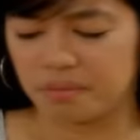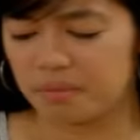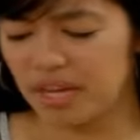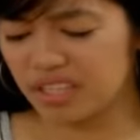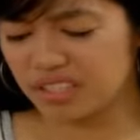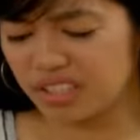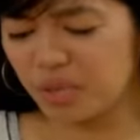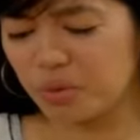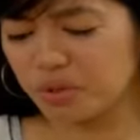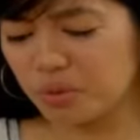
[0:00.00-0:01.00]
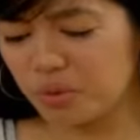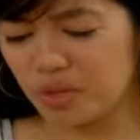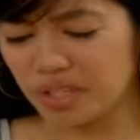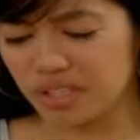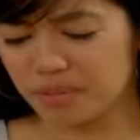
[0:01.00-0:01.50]
Pax, ewan ko
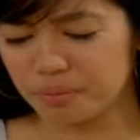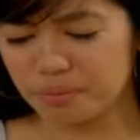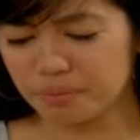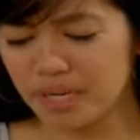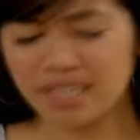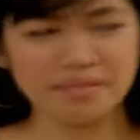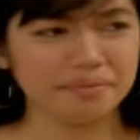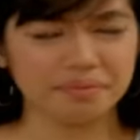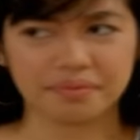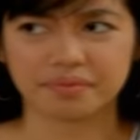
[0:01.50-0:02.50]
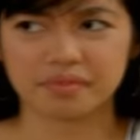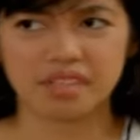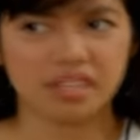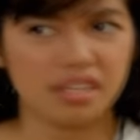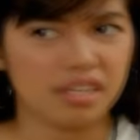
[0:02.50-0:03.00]
ah. Parang,
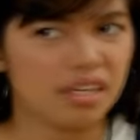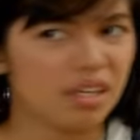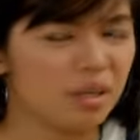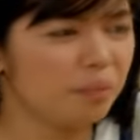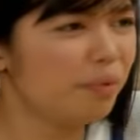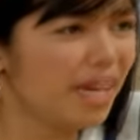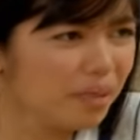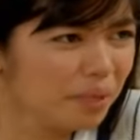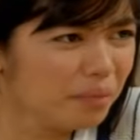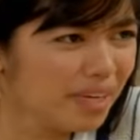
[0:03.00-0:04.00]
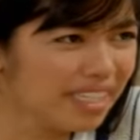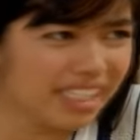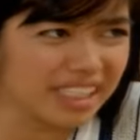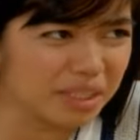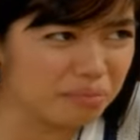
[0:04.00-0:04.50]
parang may mali
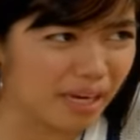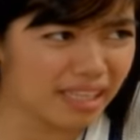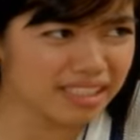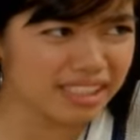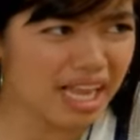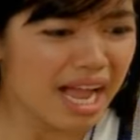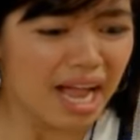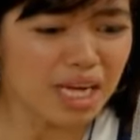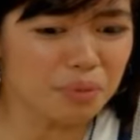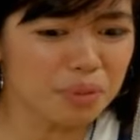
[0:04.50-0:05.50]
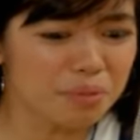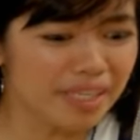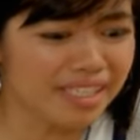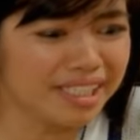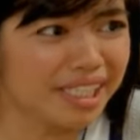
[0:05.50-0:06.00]
kasi, Pax. Alam mo
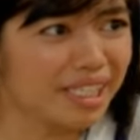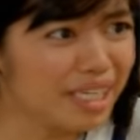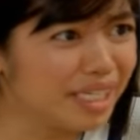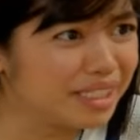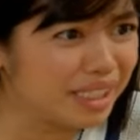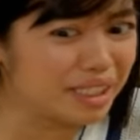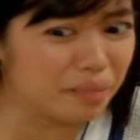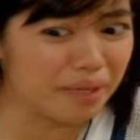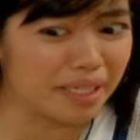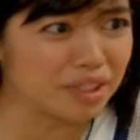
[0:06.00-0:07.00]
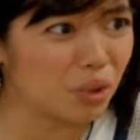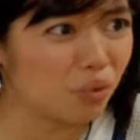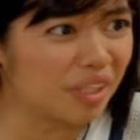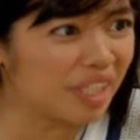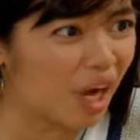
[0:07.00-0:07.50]
namang hindi kilala yan si Isabella sa
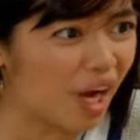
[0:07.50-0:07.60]
world ng